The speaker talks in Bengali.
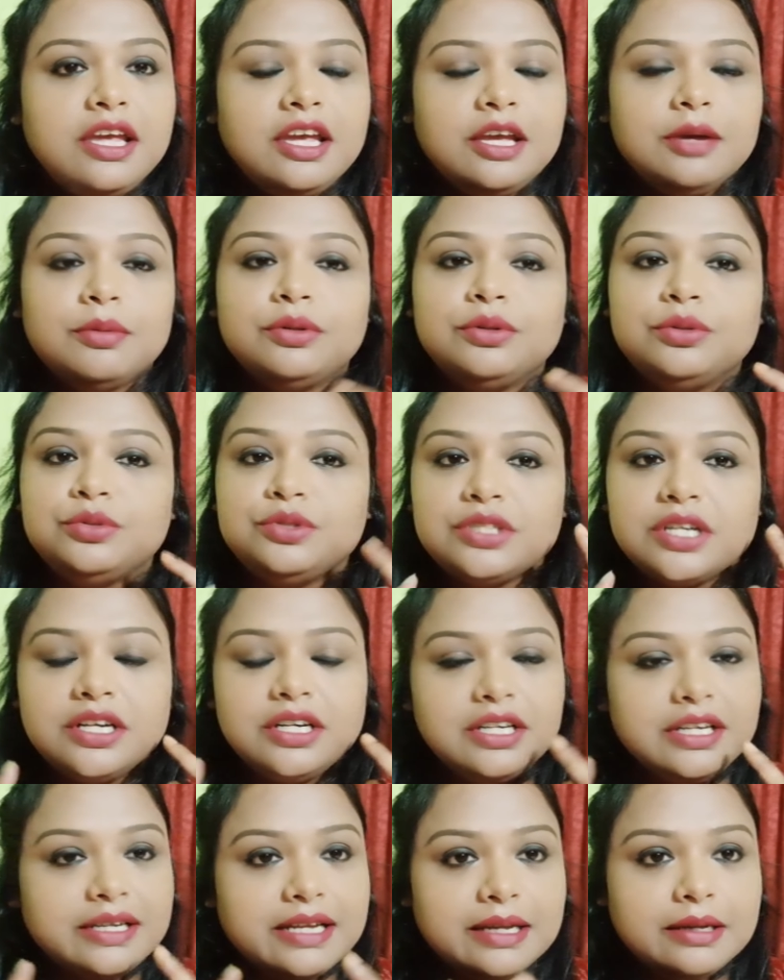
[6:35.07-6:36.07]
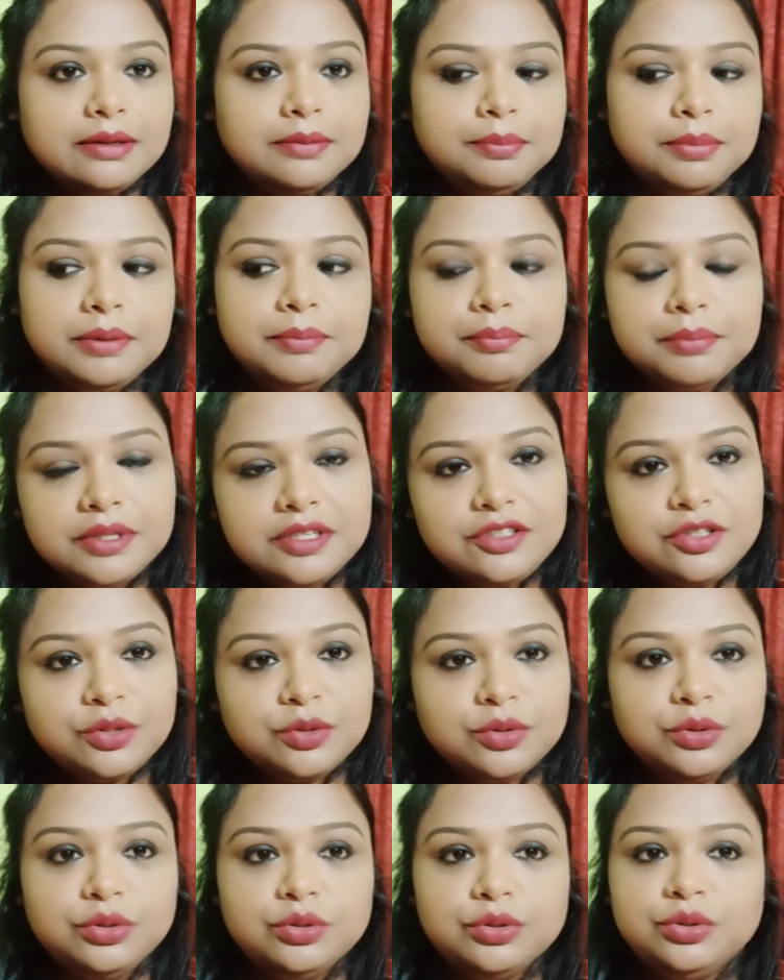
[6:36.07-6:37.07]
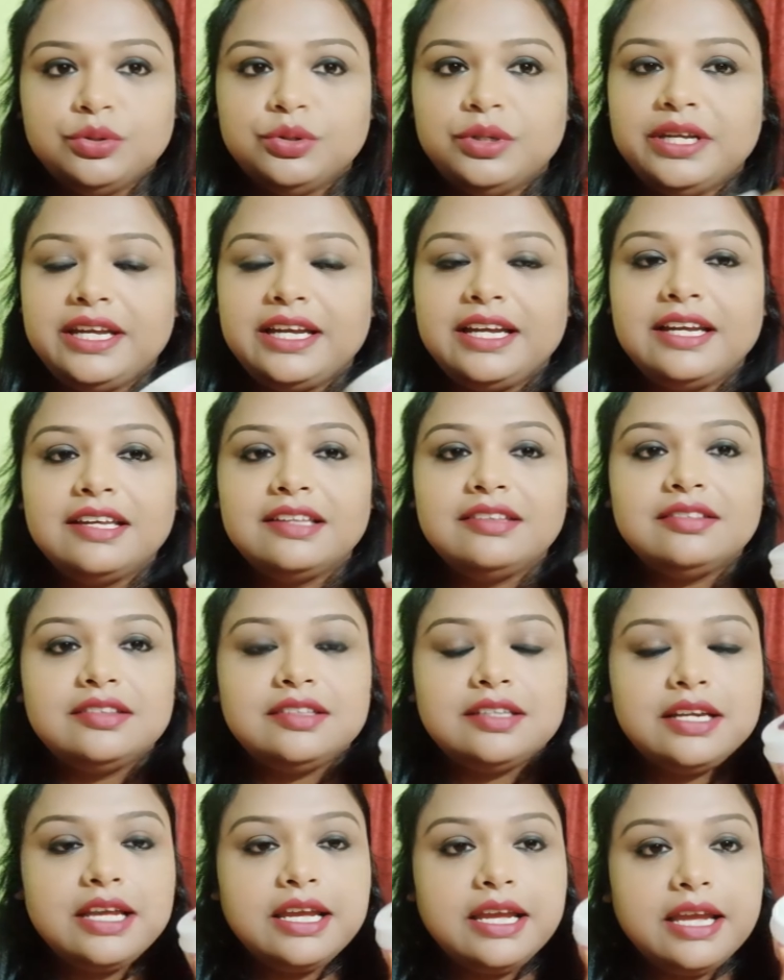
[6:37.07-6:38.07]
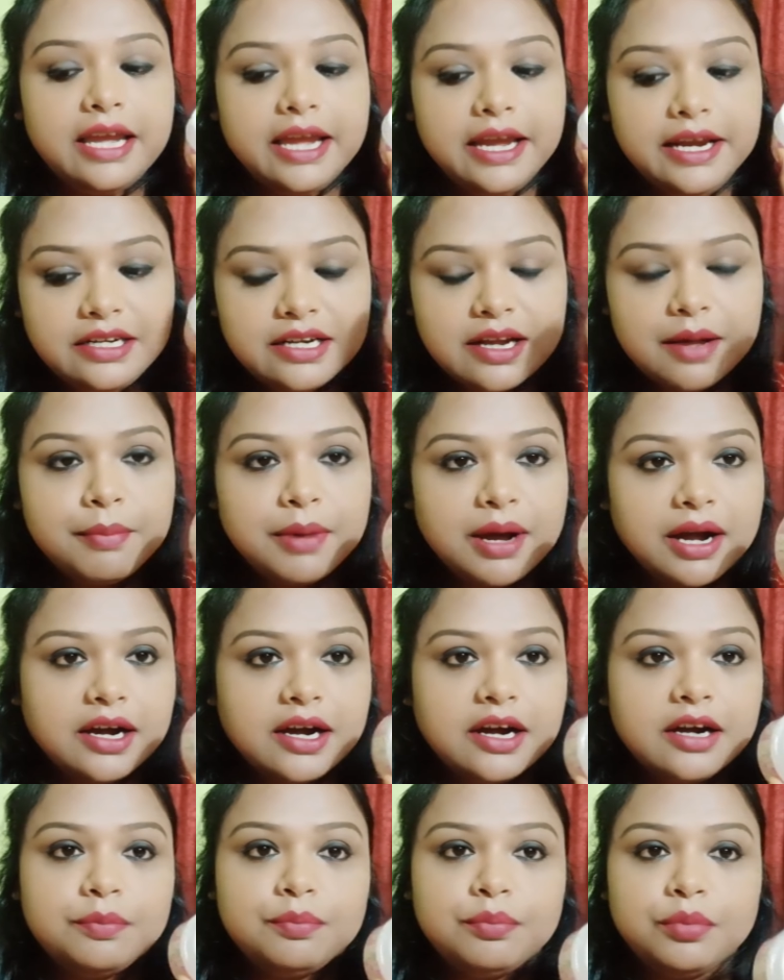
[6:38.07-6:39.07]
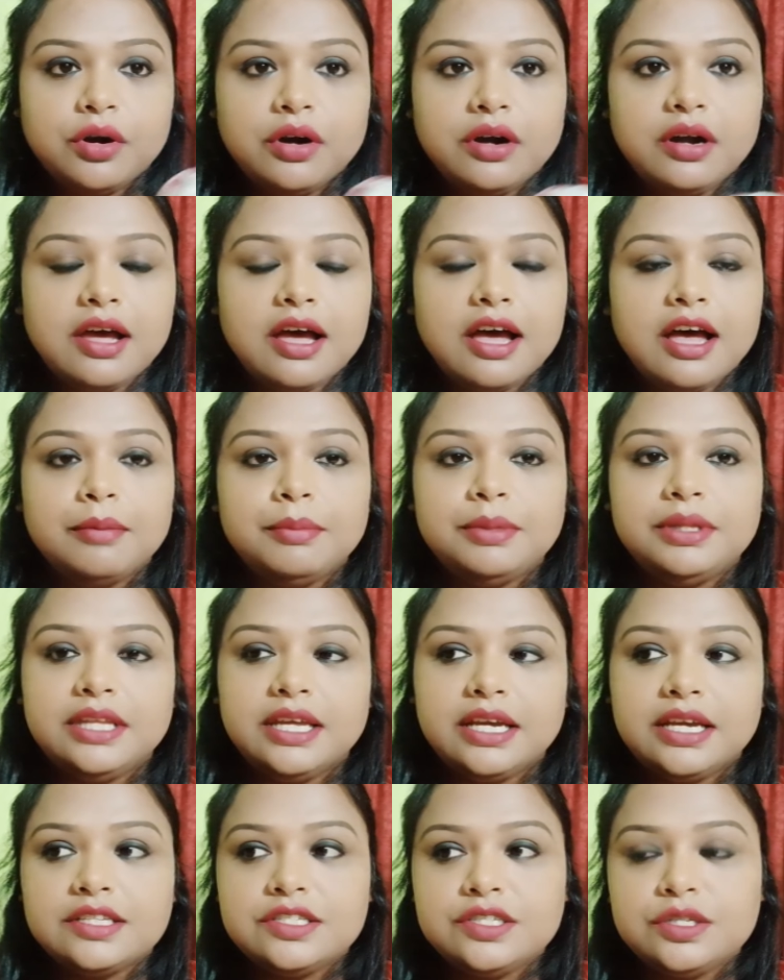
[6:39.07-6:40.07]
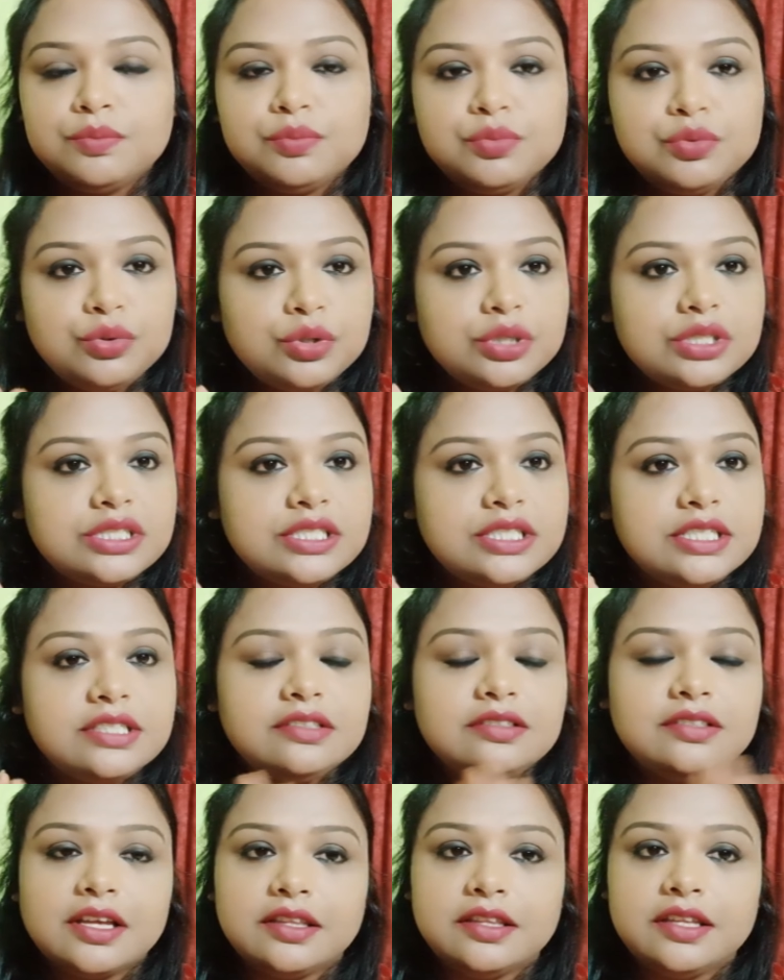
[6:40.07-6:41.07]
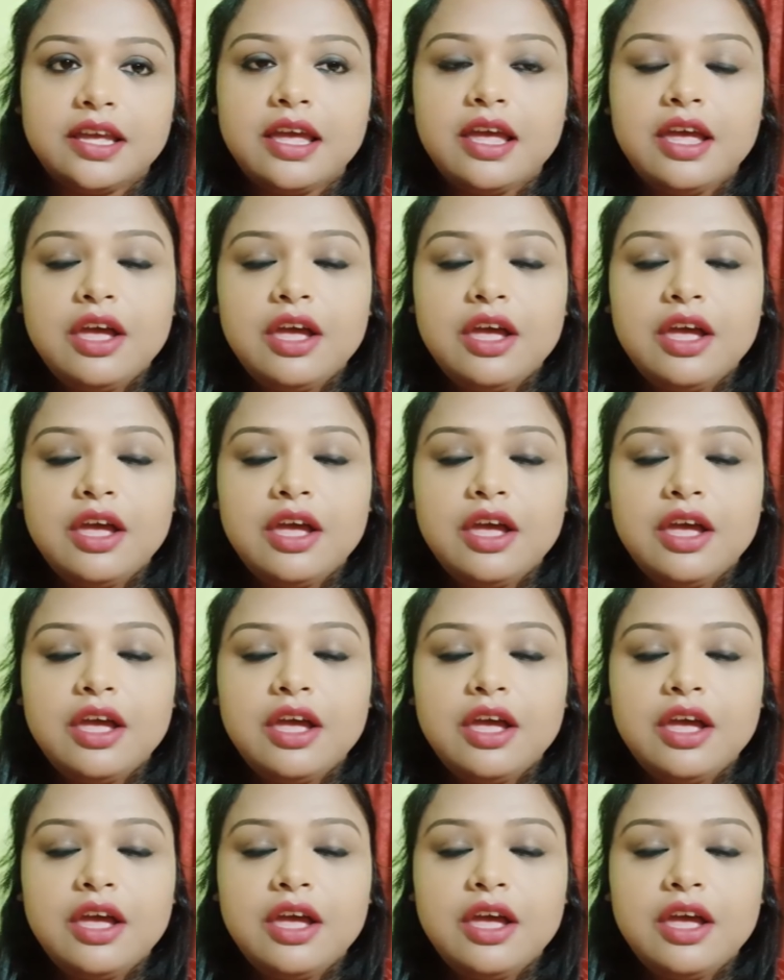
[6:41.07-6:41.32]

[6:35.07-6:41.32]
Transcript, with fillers: এবং দু চারটে পিম্পলসও হতো তো এক্ষেত্রে এইটা মাখার পর আমি দেখেছি পুরো শীতটাতে